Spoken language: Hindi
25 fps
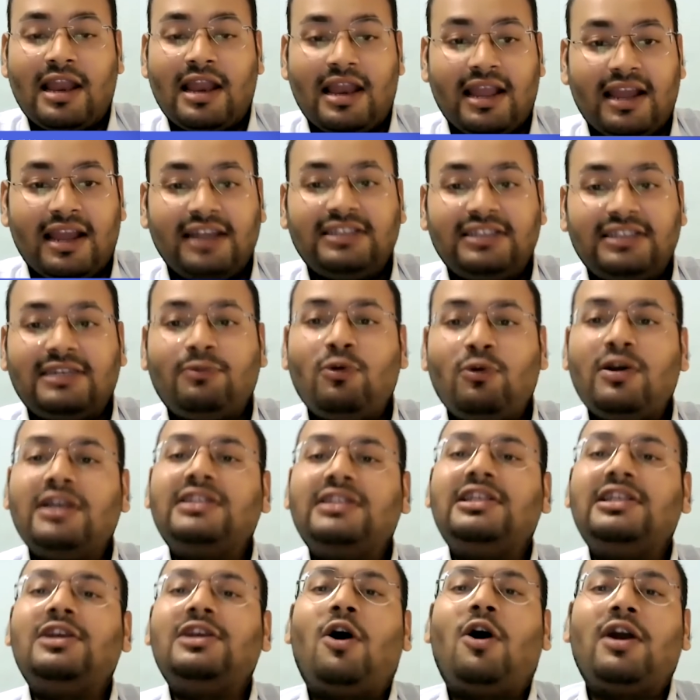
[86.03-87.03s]
लेकिन जब वो
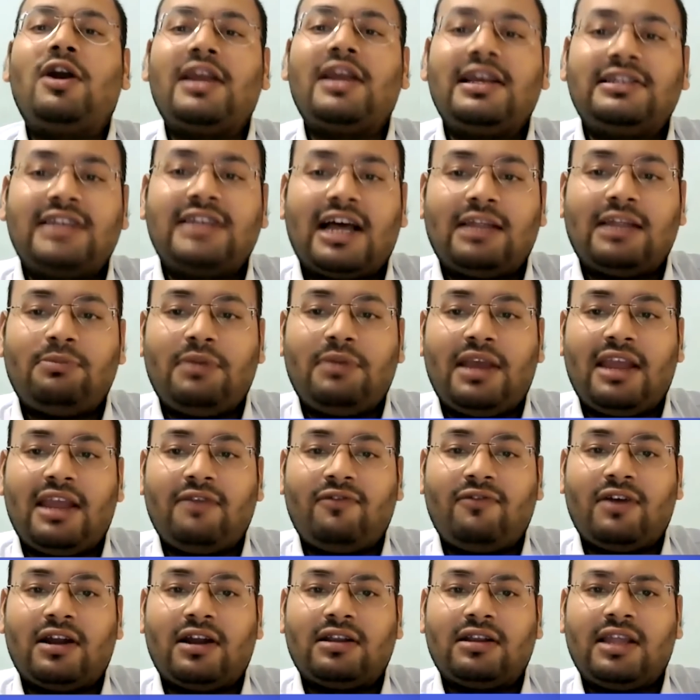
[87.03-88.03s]
किसी और के साथ
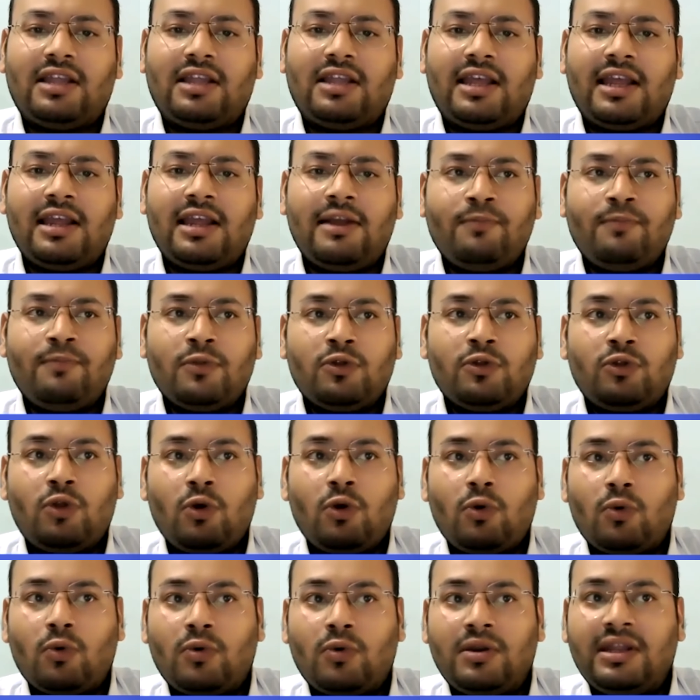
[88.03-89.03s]
बिहेव करते हैं तो
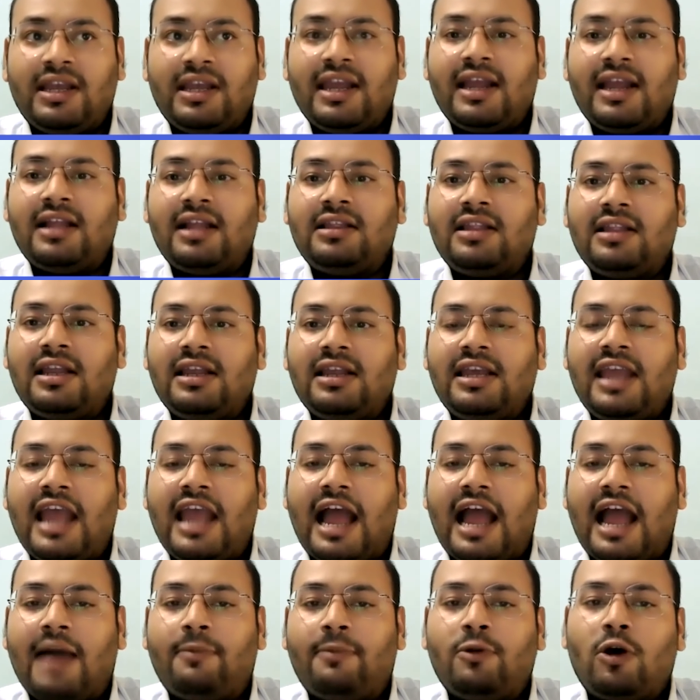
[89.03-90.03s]
उनके अंदर की
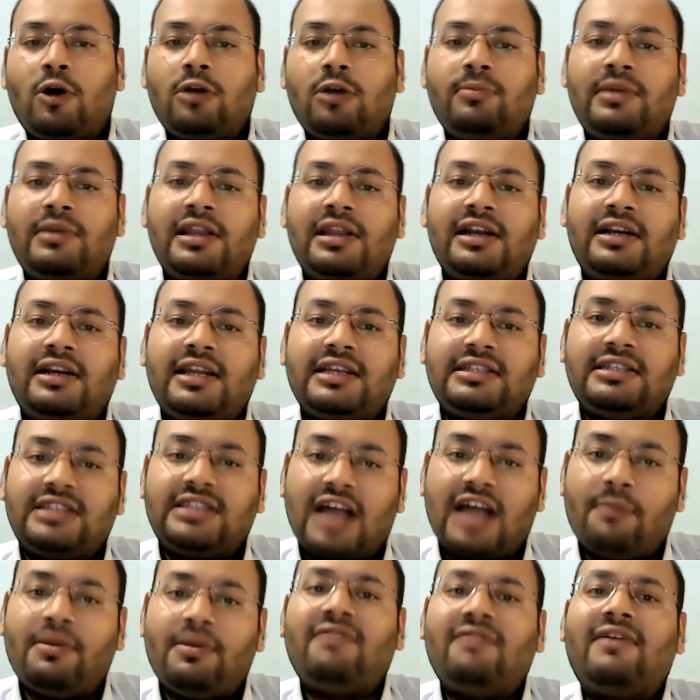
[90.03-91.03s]
एबनॉर्मिलिटी
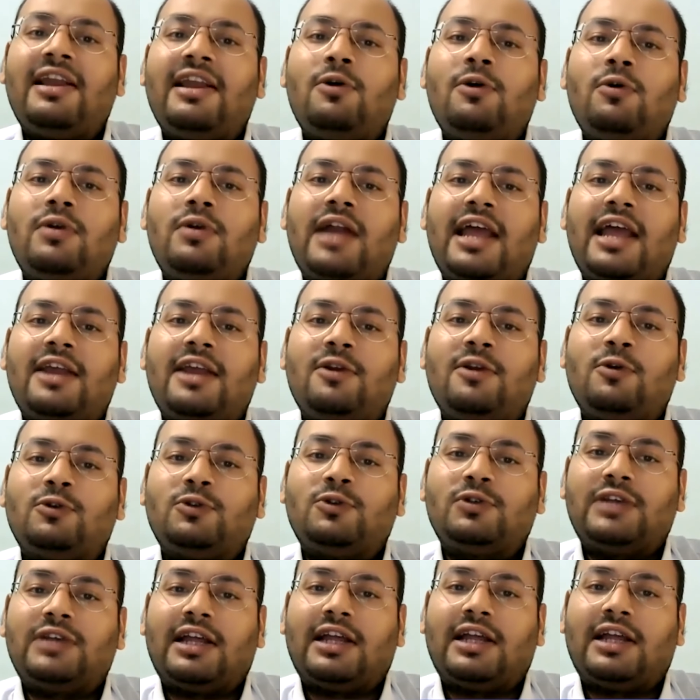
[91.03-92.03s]
सामने वाले को
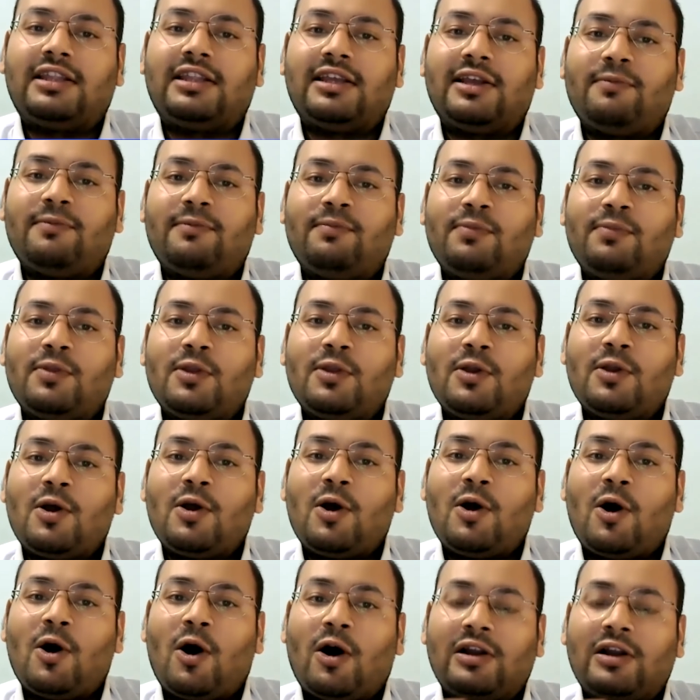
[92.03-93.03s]
डायग्नोज हो जाती है
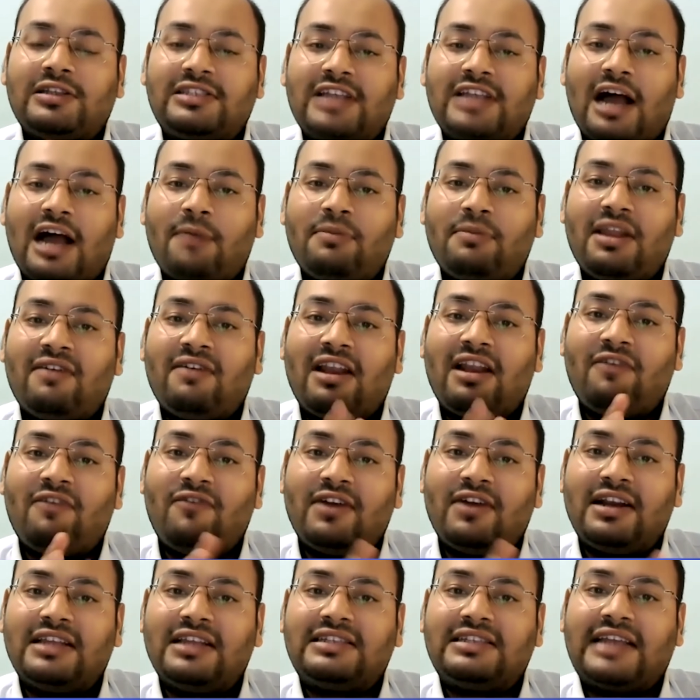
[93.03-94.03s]
और सामने वाला
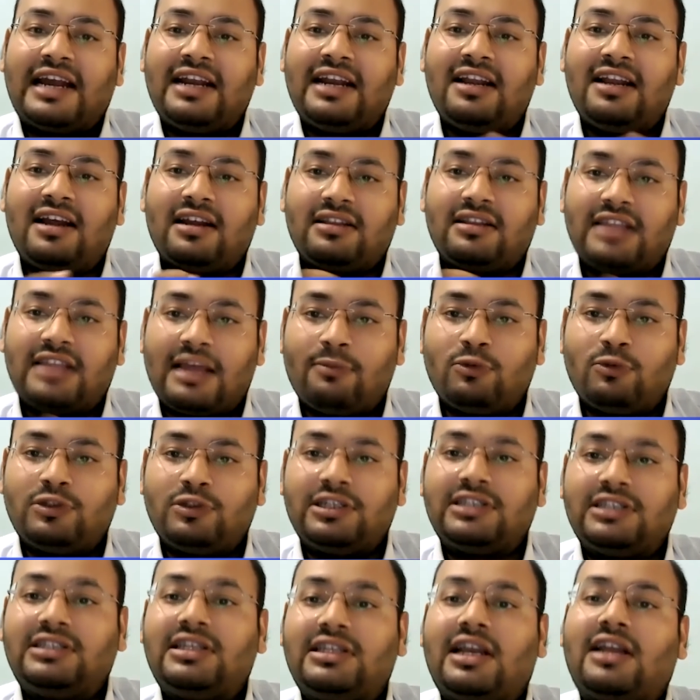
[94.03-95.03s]
फिर डिसाइड करता है
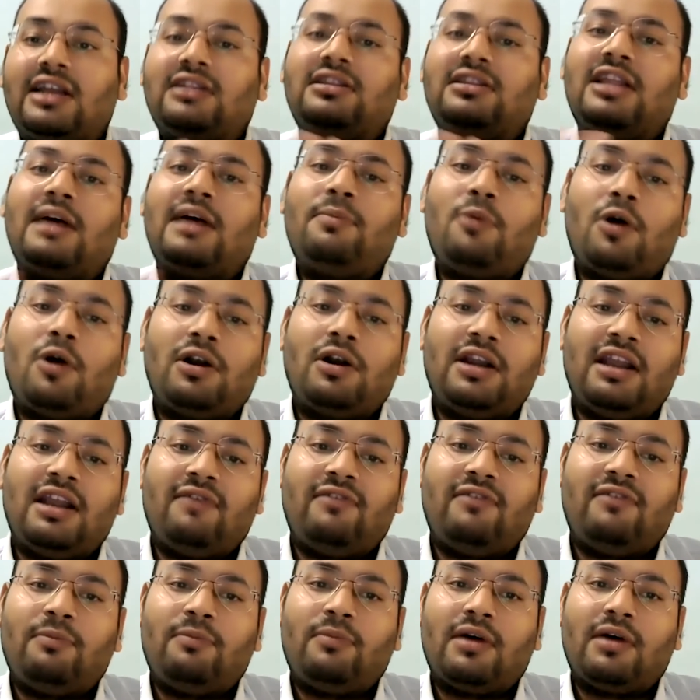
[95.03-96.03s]
मुझे इससे कितना बॉन्ड
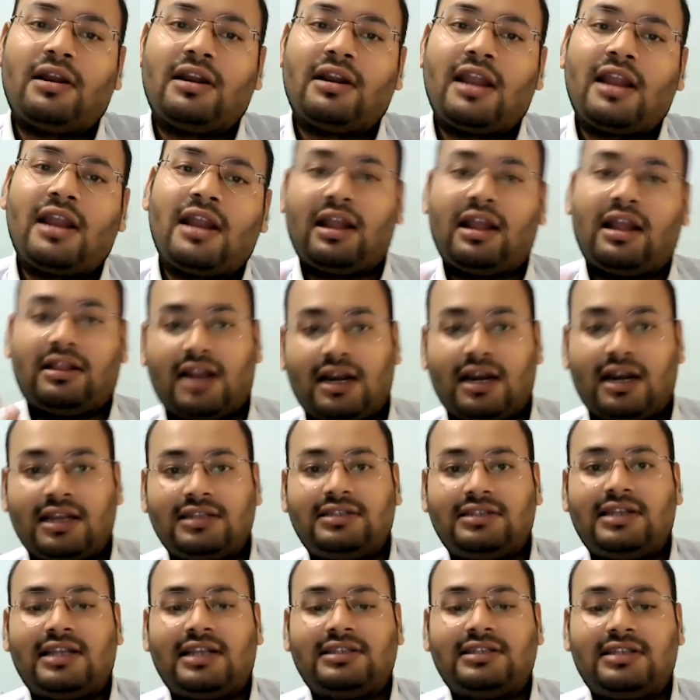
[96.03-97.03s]
डेवलप करना है कितना
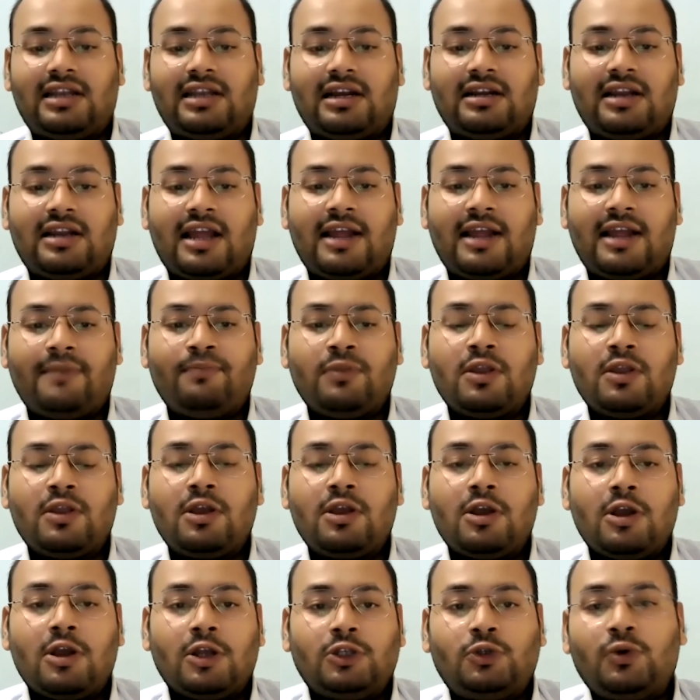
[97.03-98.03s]
डिस्टेंस रखना है
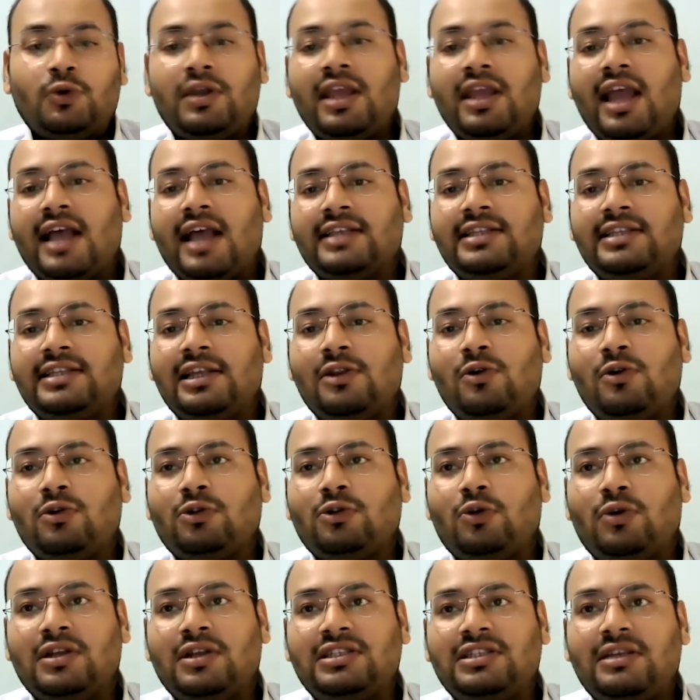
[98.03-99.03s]
क्योंकि ऐसे
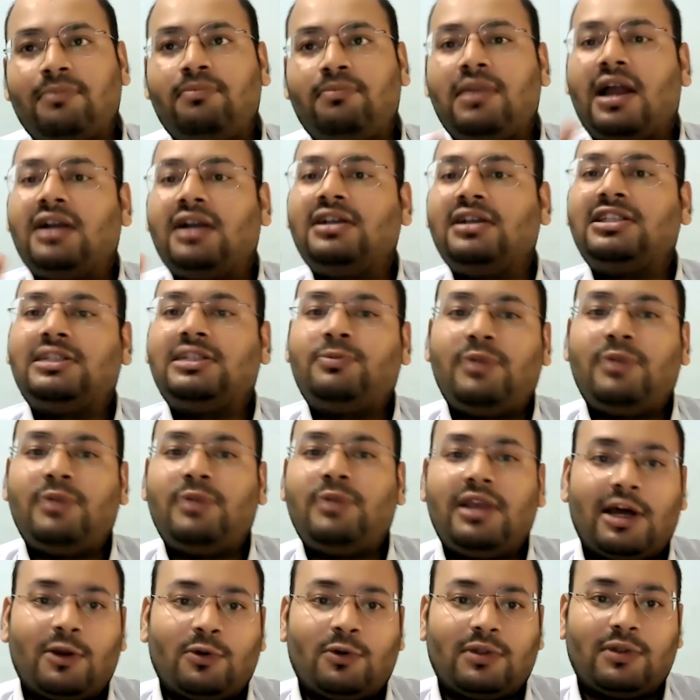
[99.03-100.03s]
लोग थोड़े से ब्लंट
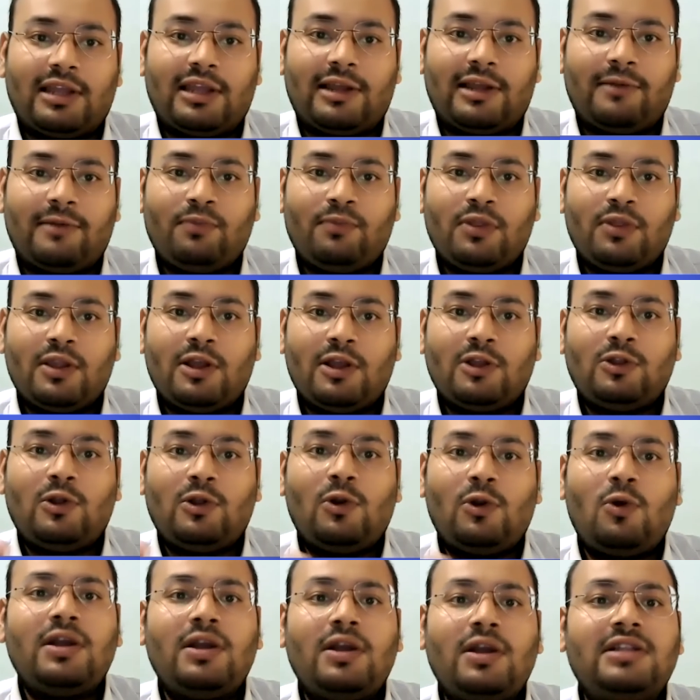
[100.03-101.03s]
स्पीकर होते हैं
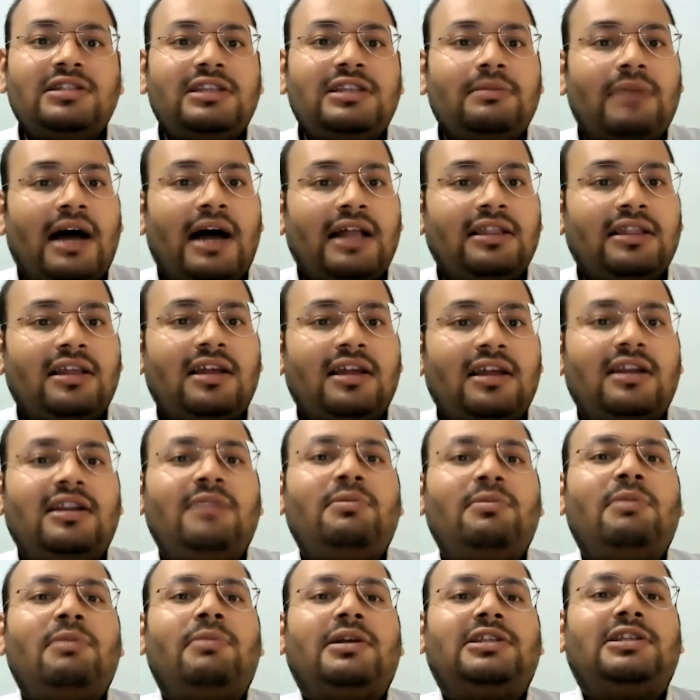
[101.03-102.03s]
तो लोग इनसे बात करने
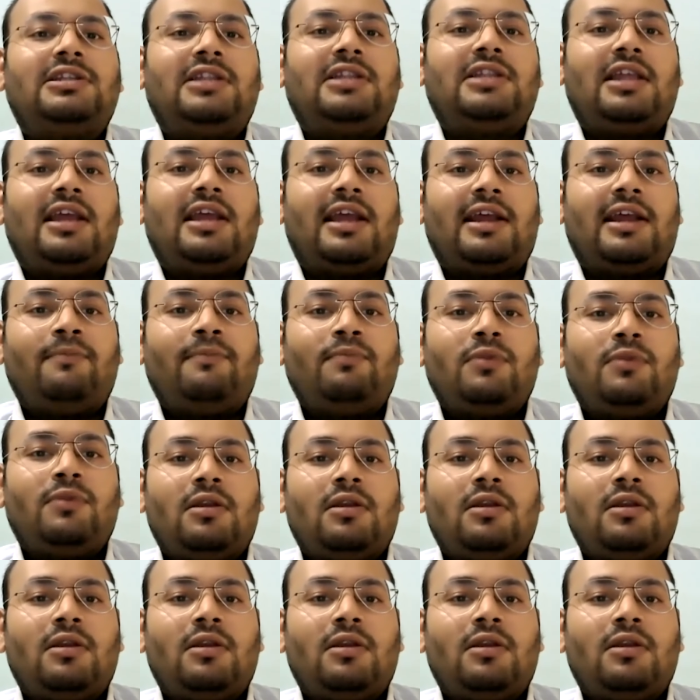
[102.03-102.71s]
में बचते हैं